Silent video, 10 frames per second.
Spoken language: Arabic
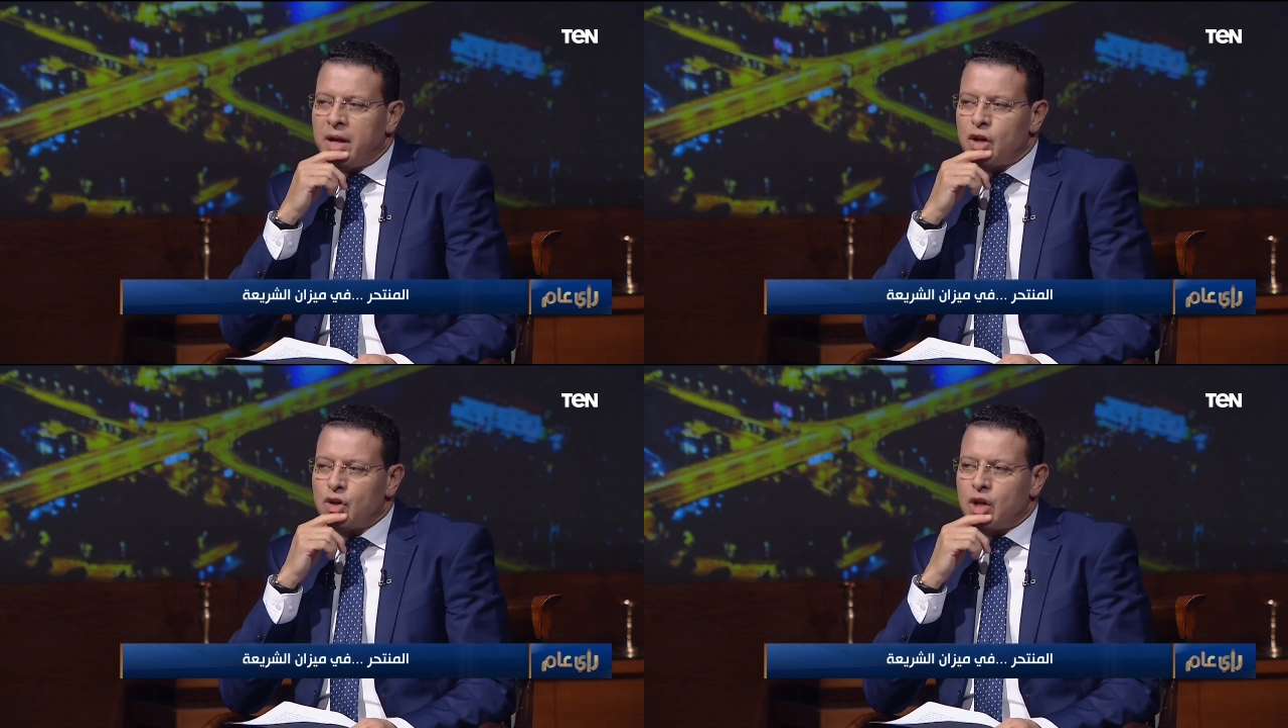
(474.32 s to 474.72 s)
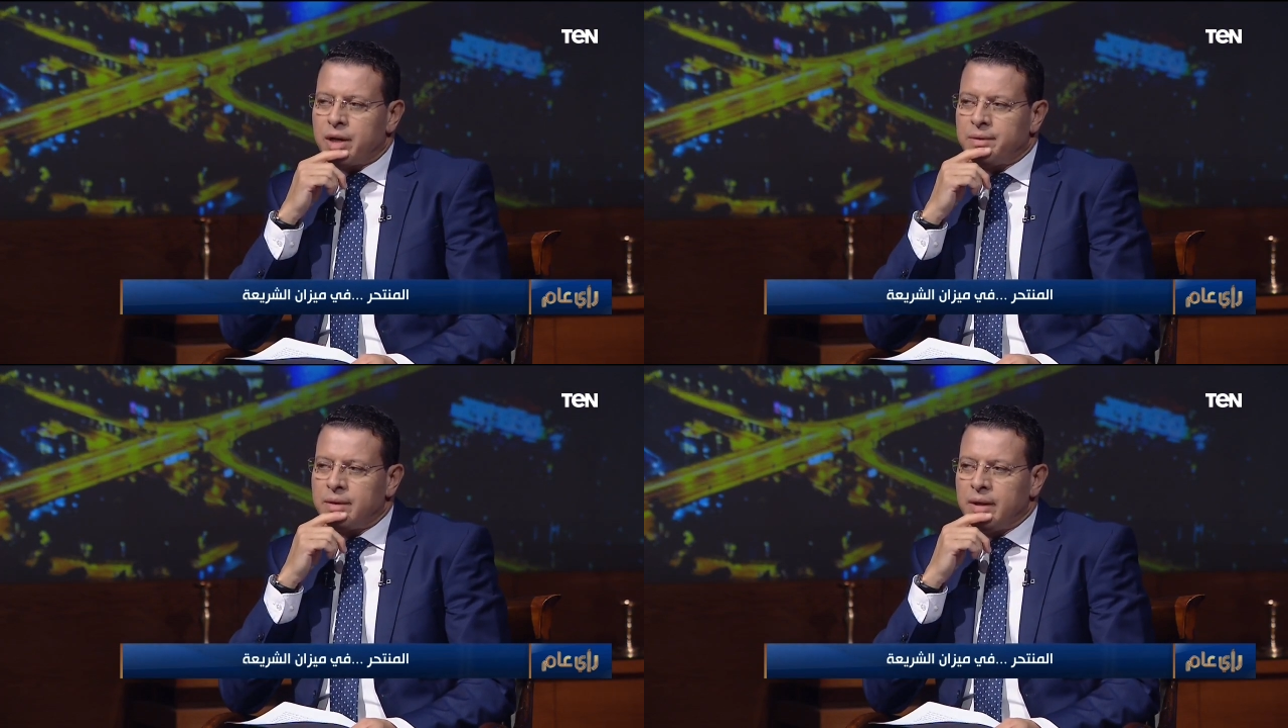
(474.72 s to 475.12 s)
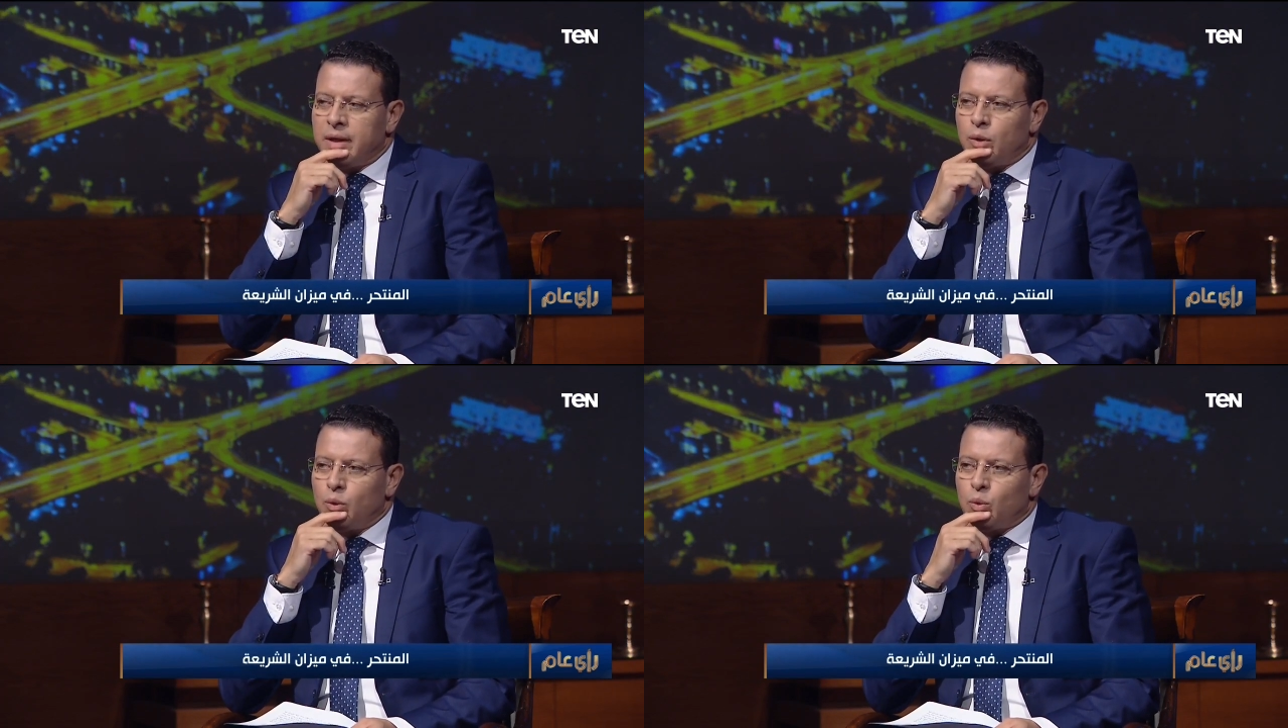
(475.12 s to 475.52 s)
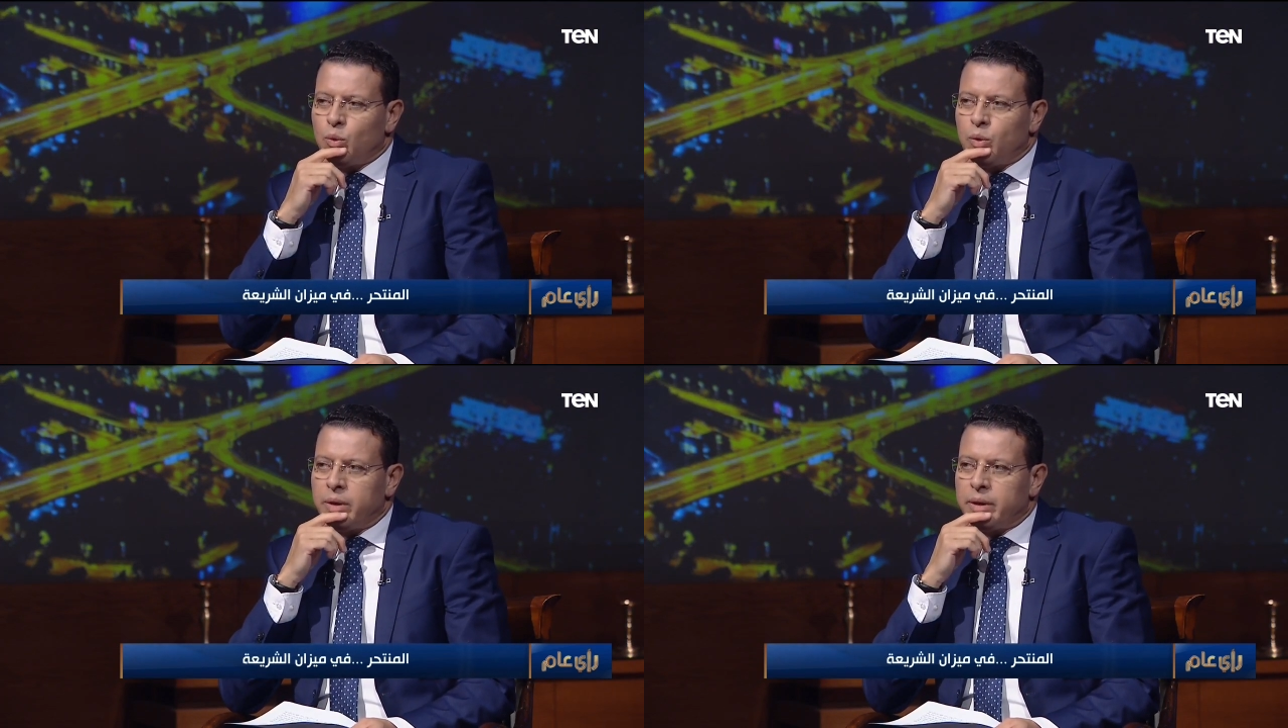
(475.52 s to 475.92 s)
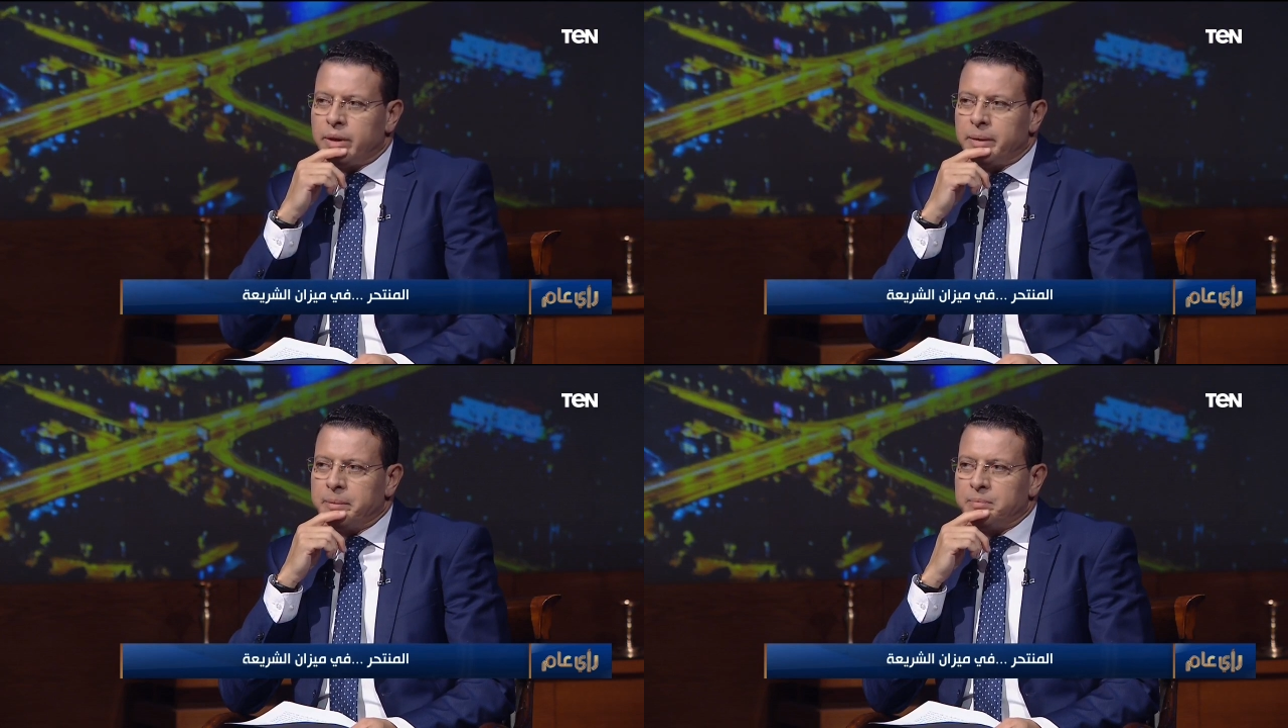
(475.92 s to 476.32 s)
أشرت أنه
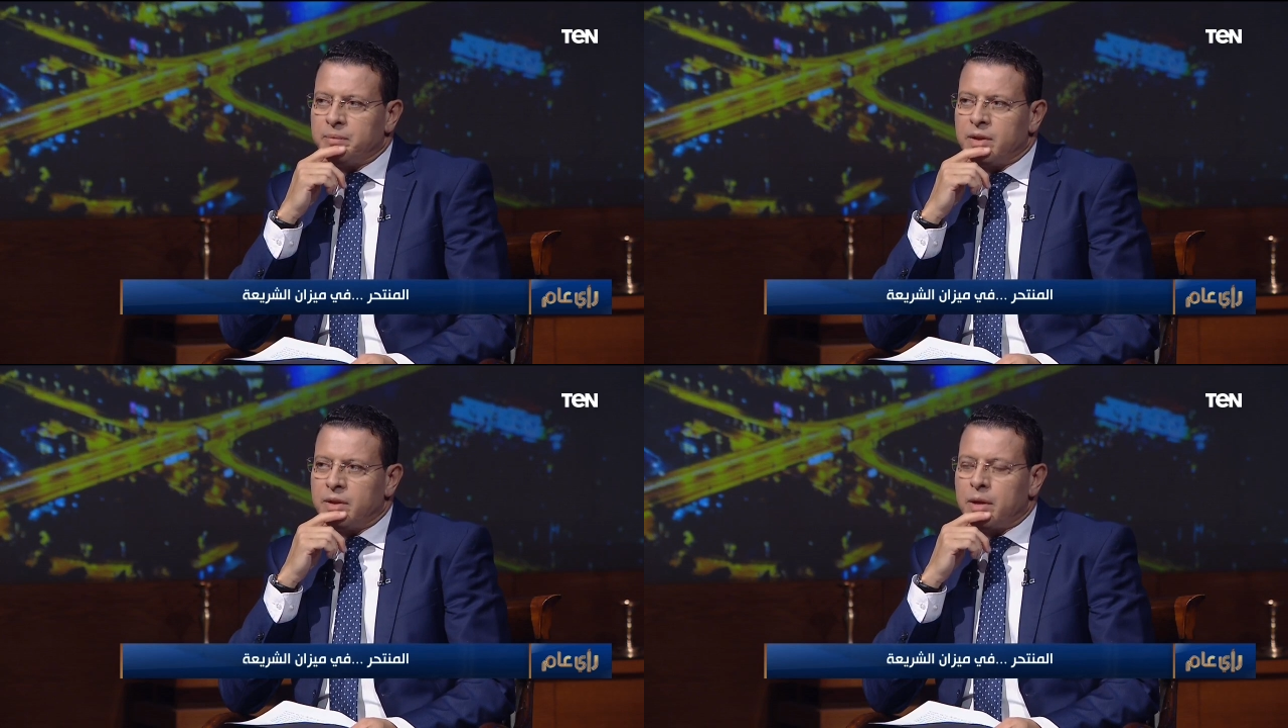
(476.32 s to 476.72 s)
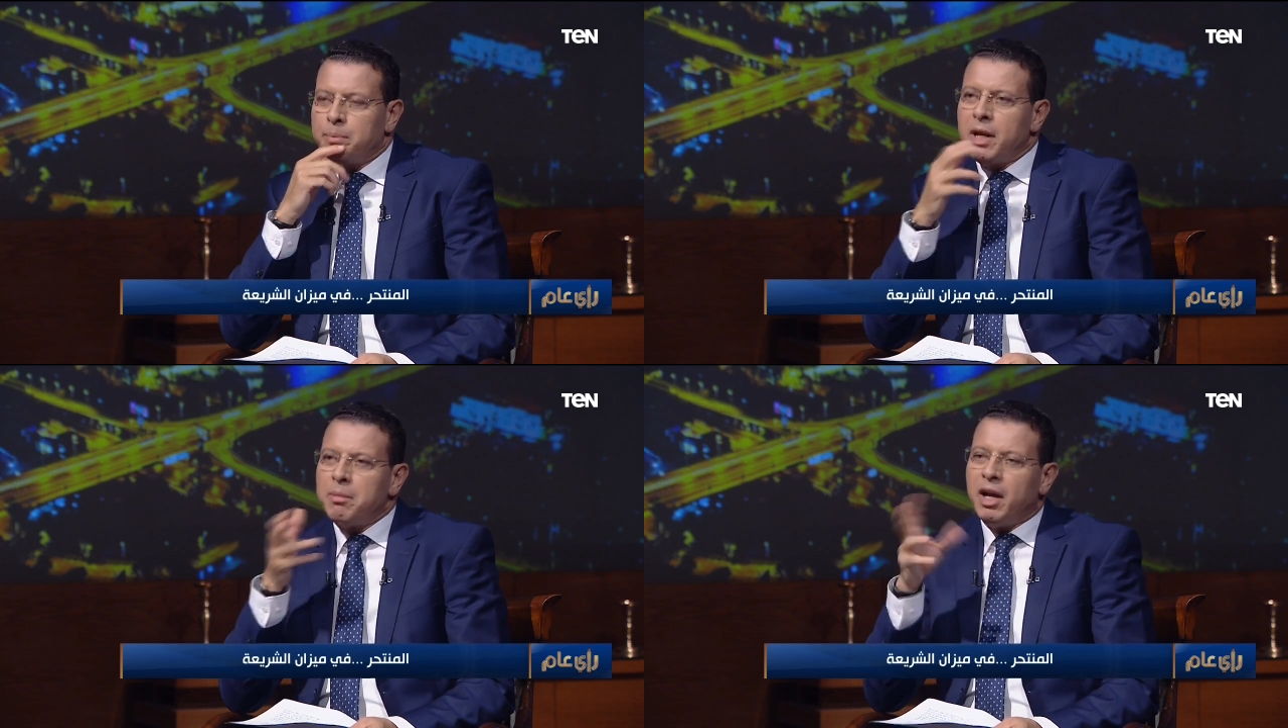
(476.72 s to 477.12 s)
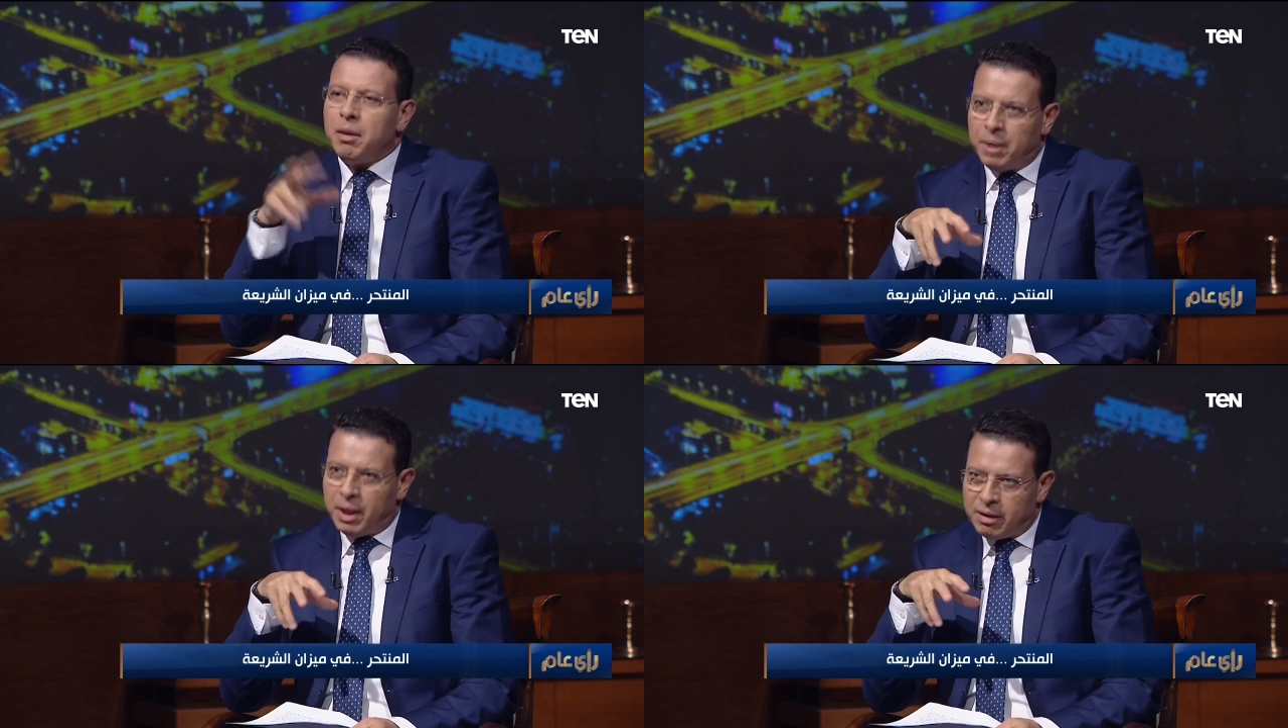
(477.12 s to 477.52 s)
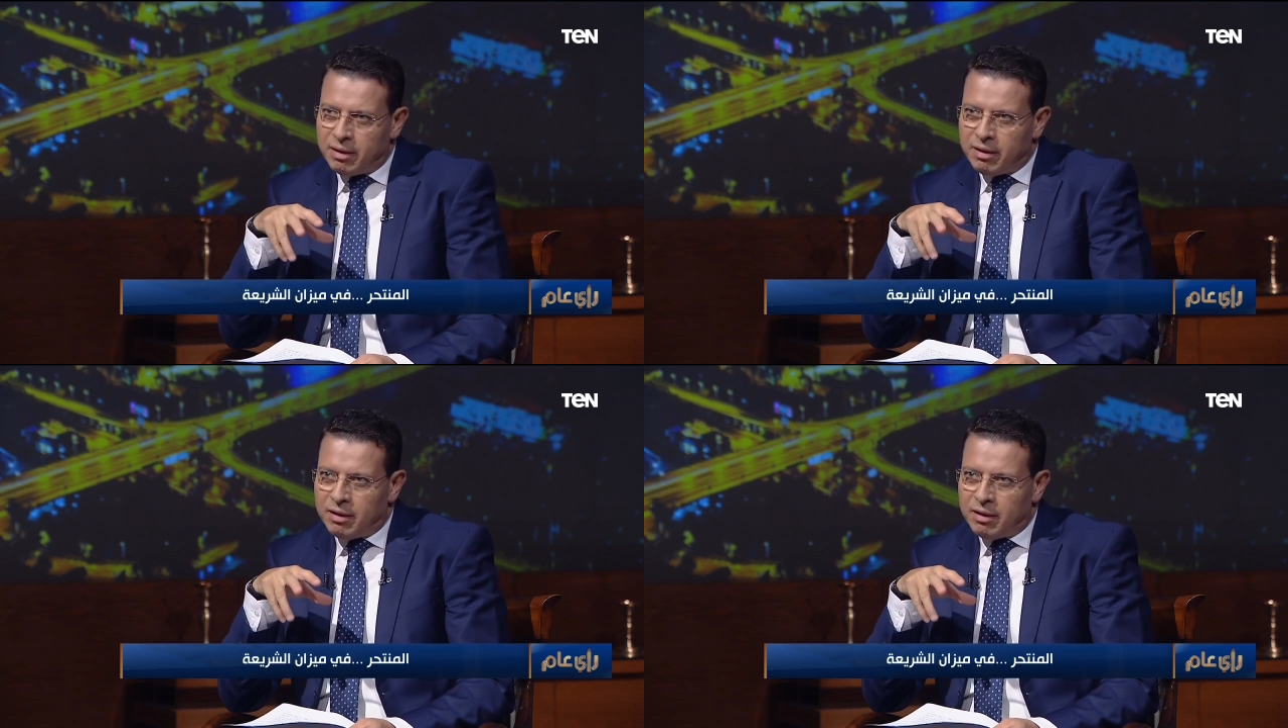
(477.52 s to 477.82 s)
ربنا بيحبك